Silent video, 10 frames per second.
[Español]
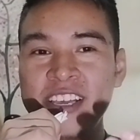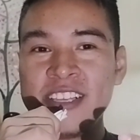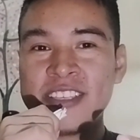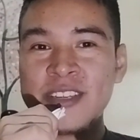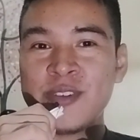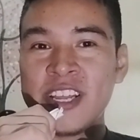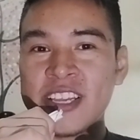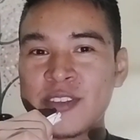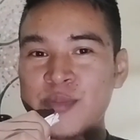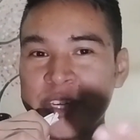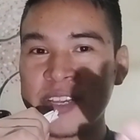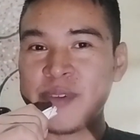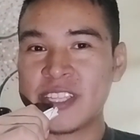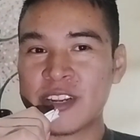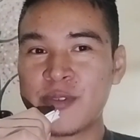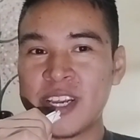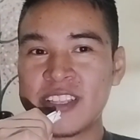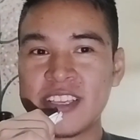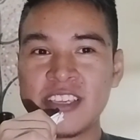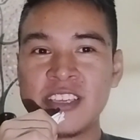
el celular que supuestamente robaste.